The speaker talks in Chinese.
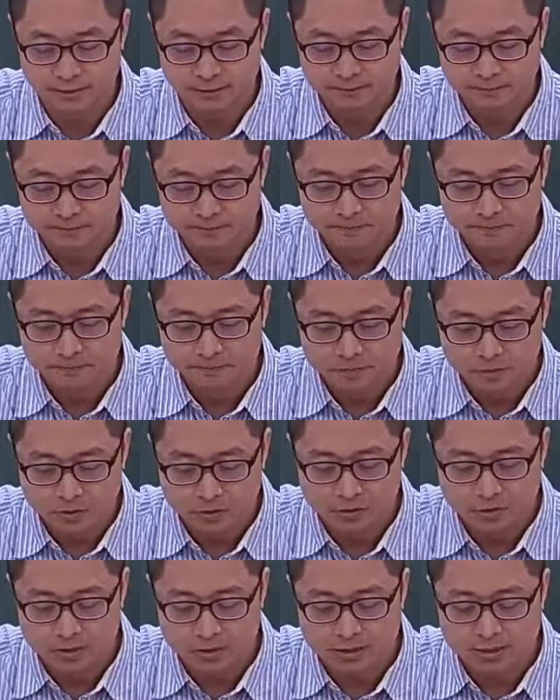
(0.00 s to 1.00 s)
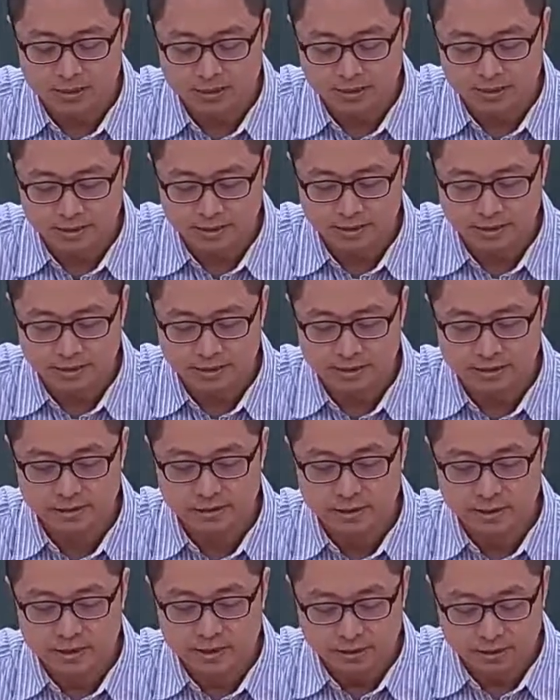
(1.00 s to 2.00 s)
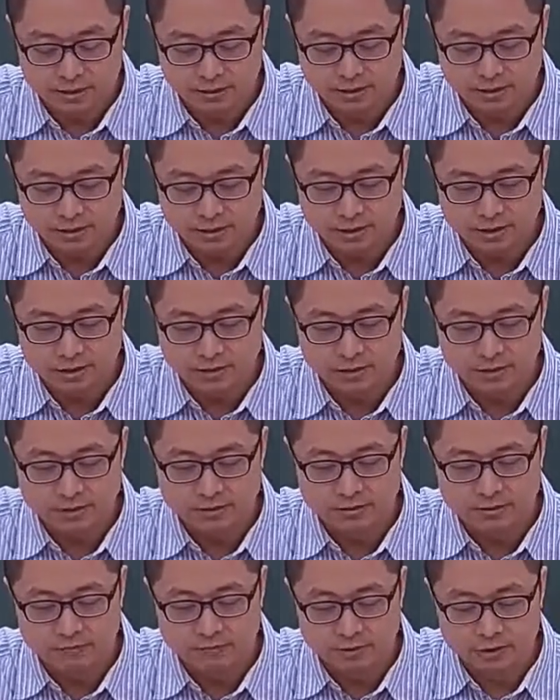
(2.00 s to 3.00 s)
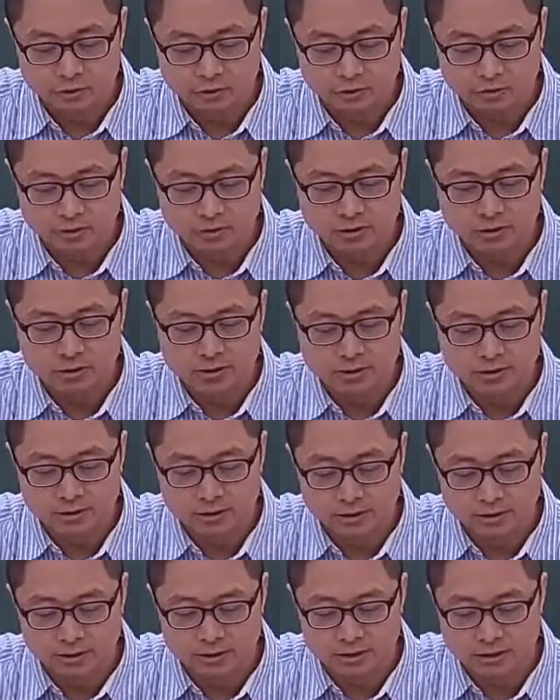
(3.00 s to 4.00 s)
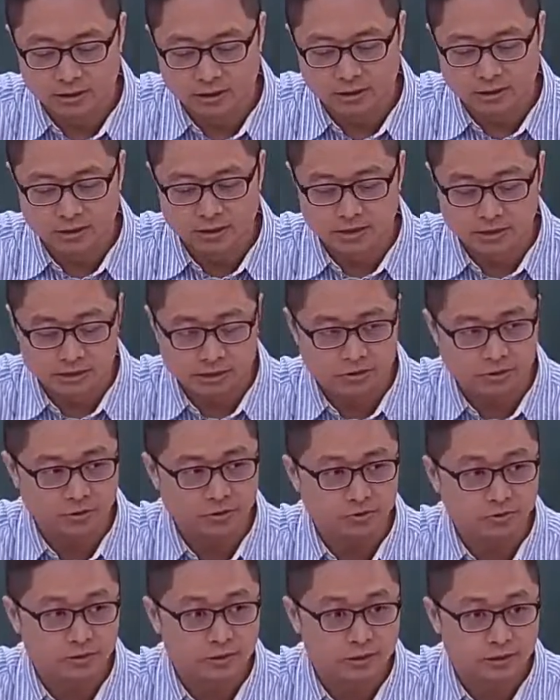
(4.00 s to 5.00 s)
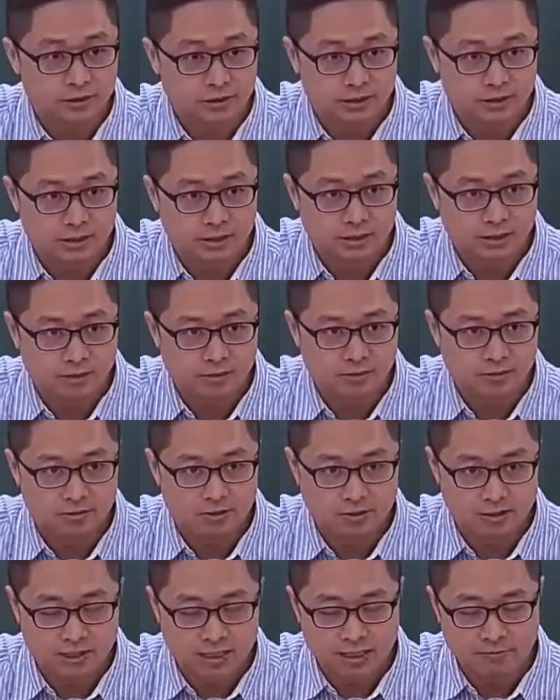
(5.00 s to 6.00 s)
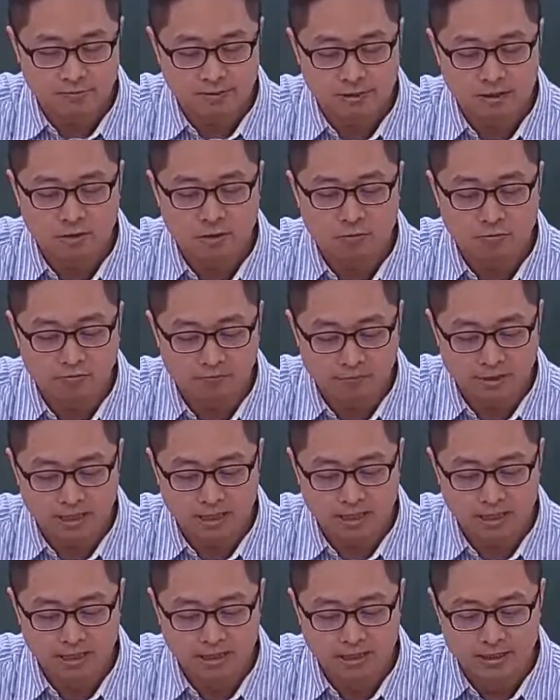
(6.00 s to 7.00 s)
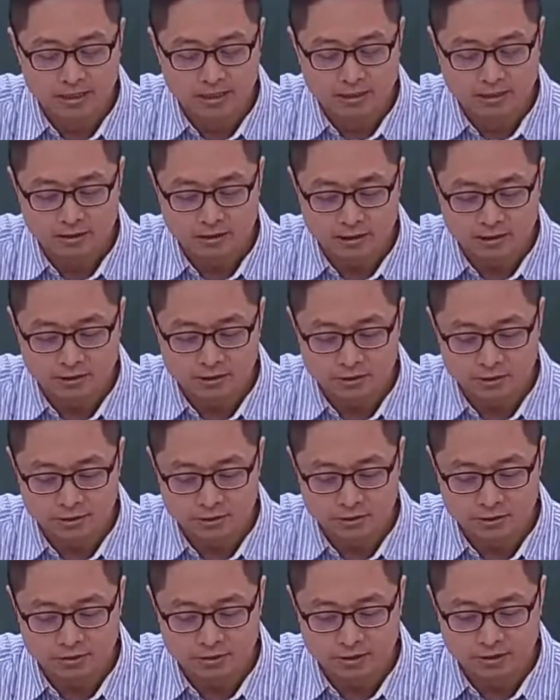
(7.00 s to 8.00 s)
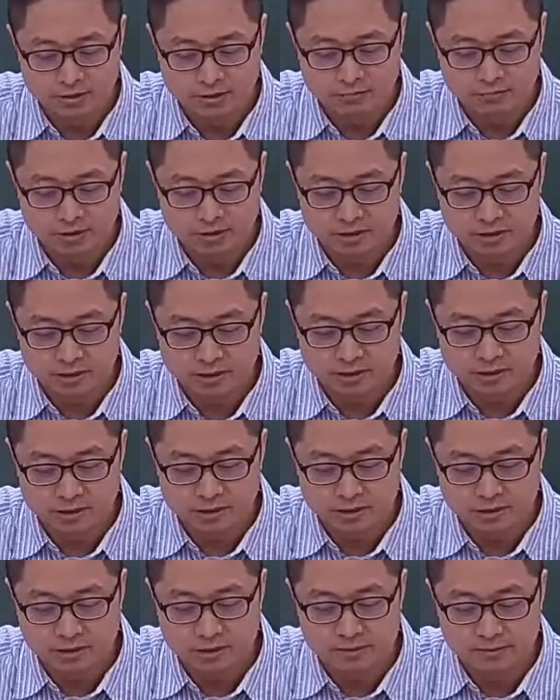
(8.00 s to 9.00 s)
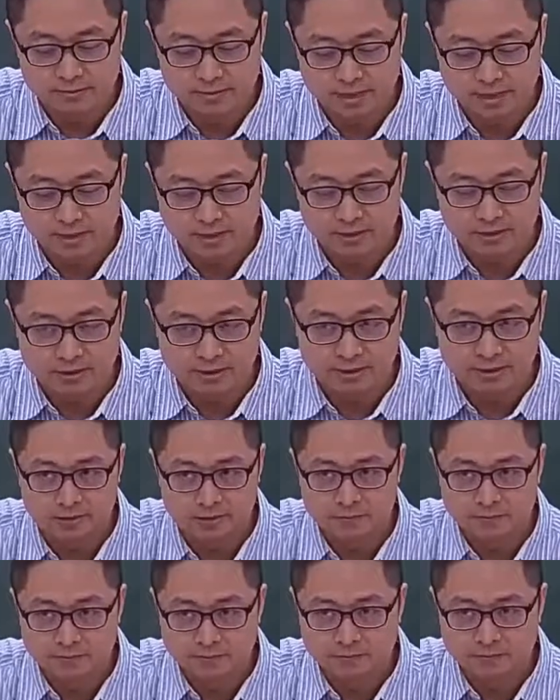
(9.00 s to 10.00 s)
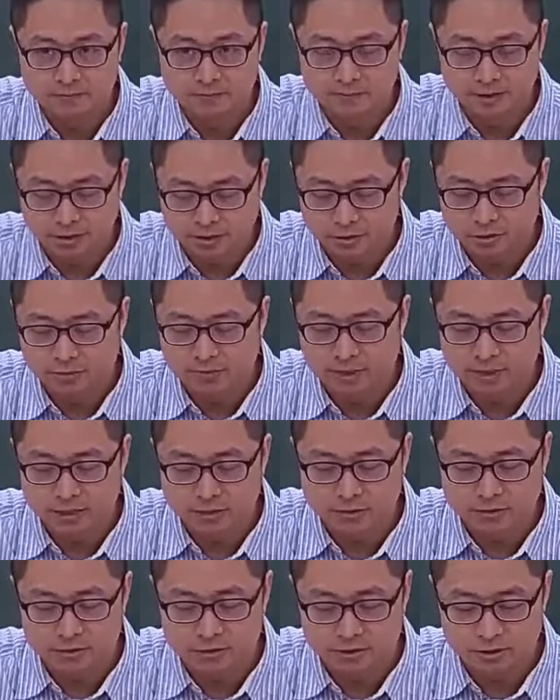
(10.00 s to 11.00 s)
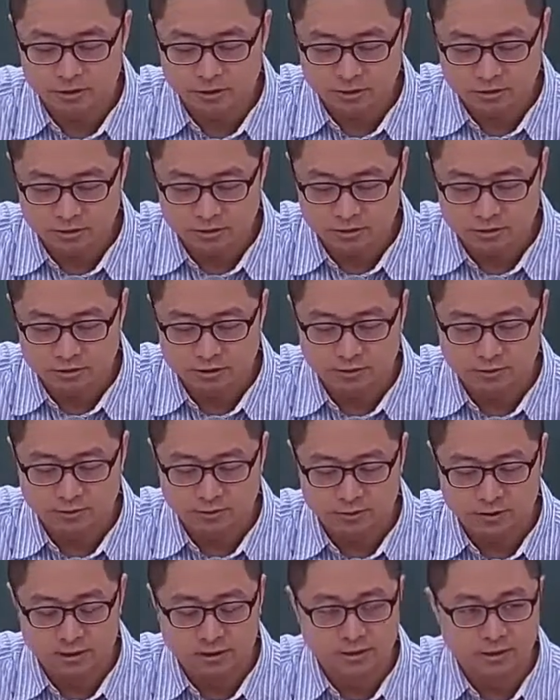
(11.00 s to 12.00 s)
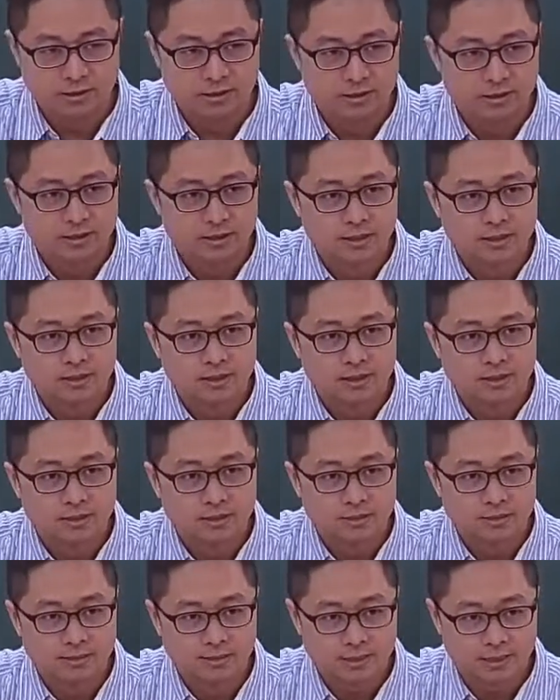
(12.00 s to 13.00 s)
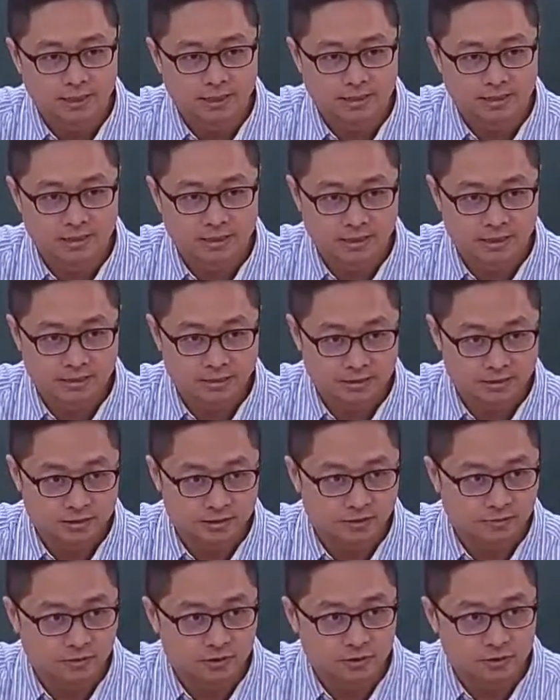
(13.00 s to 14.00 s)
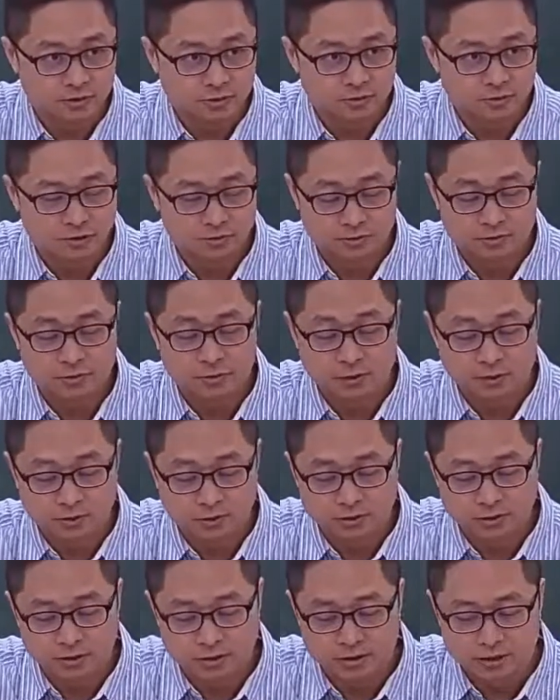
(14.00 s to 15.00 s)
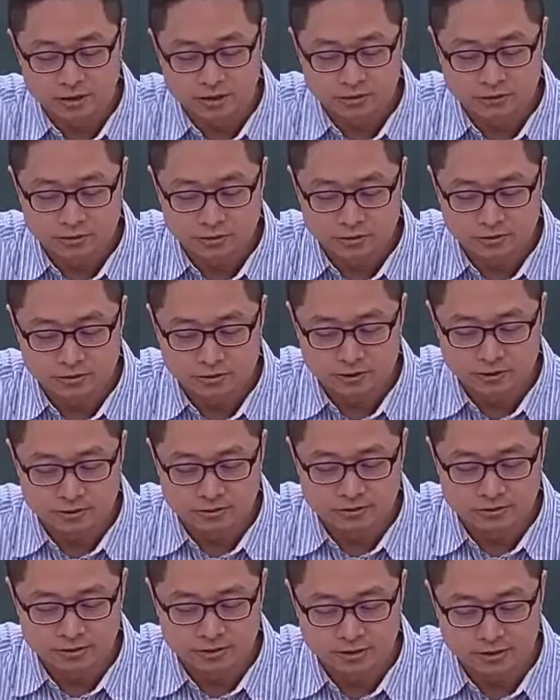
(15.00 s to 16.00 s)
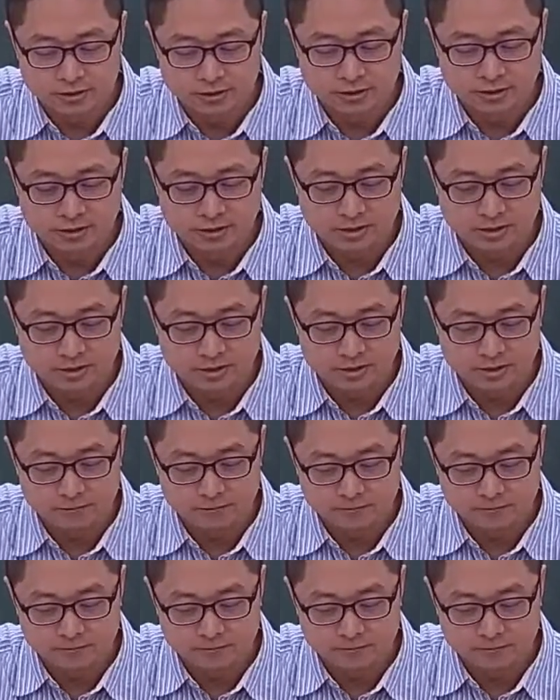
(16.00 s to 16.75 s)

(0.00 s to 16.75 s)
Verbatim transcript: 啊，或者是它也可能可能给你，比如说这个一六七，然后下标八，这样你写出它的 B、C、D 码啊，你就把它转成十进位，再看一下它十进位的数字是转成二进位是多少就可以。